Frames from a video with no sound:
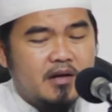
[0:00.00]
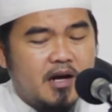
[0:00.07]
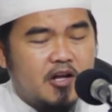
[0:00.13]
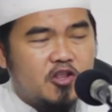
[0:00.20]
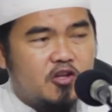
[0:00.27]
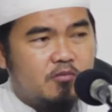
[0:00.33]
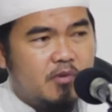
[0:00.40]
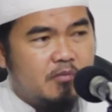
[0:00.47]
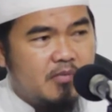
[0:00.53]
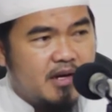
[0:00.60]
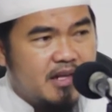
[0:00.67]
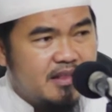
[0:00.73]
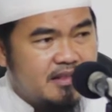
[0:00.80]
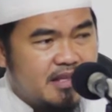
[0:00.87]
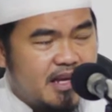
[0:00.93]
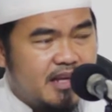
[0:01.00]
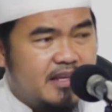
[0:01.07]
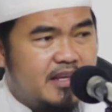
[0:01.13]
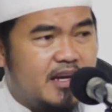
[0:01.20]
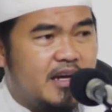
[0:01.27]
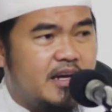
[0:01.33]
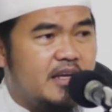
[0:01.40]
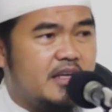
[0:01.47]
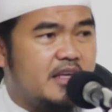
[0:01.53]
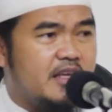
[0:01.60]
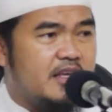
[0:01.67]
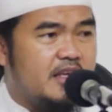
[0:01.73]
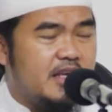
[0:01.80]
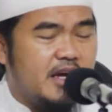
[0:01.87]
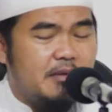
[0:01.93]
atau memerintahnya
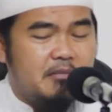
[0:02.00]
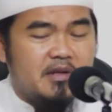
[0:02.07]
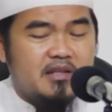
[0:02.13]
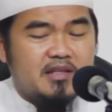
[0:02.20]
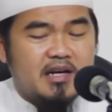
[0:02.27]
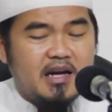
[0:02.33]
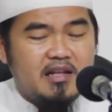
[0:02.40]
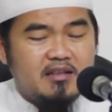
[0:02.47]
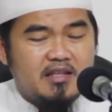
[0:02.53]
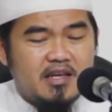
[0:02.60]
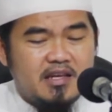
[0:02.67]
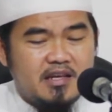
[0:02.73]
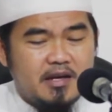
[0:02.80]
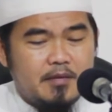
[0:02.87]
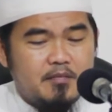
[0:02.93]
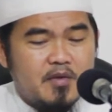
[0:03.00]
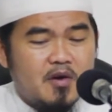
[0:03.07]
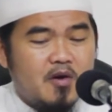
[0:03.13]
ia mentaatinya